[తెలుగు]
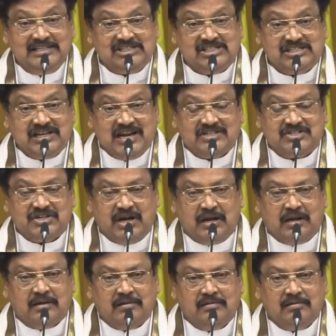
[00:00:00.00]

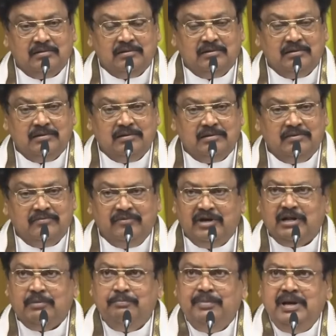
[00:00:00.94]
డిస్ట్రక్షన్
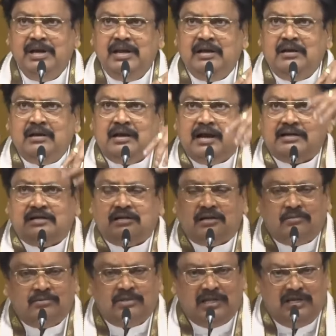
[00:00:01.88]
వీళ్ళకి బిల్డింగ్
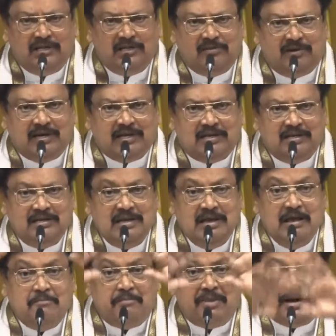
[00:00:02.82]
కట్టడం తెలియదు వాళ్ళకి
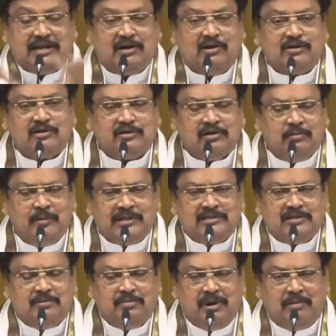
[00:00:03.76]
పడగొట్టడం
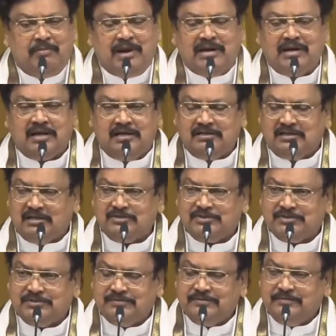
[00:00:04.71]
మాత్రం బ్రహ్మాండంగా
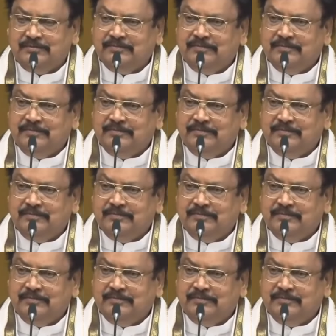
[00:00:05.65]
తెలుసు